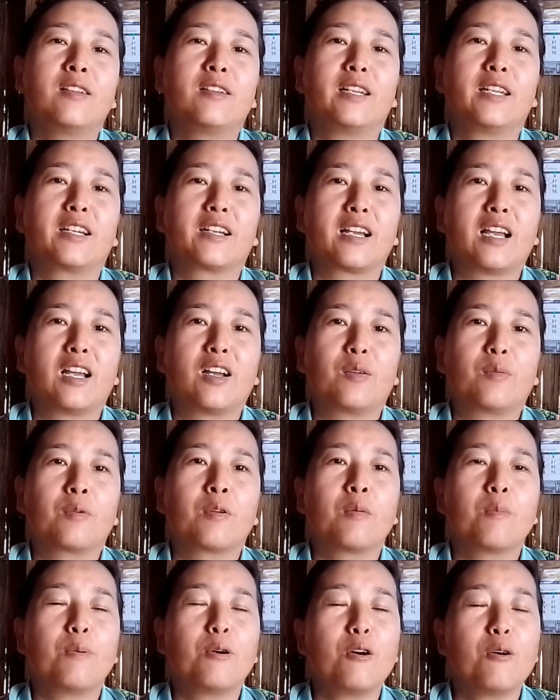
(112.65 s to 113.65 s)
ในการ
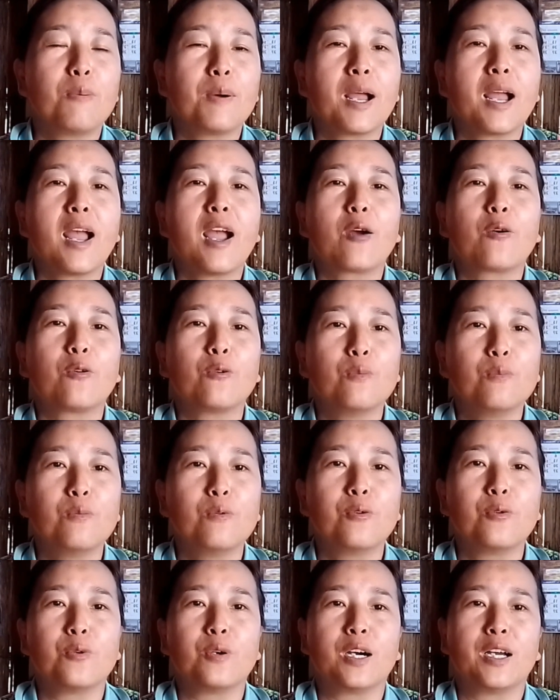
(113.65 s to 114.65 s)
โพ้ผ้าคุม
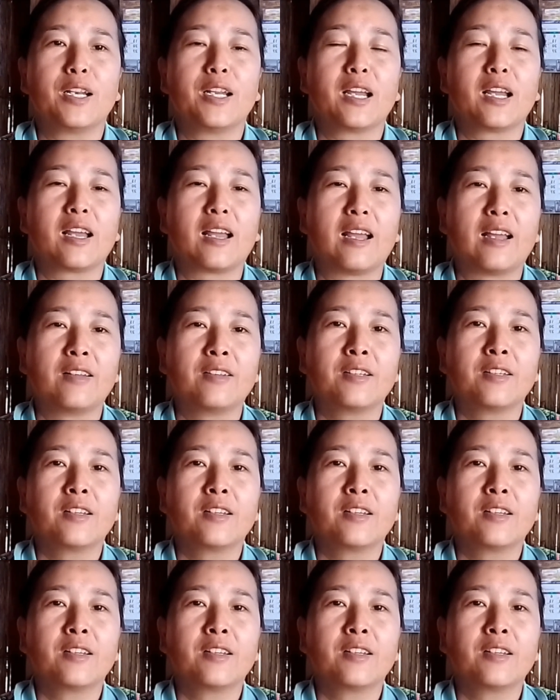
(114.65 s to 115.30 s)
หัวนะคะ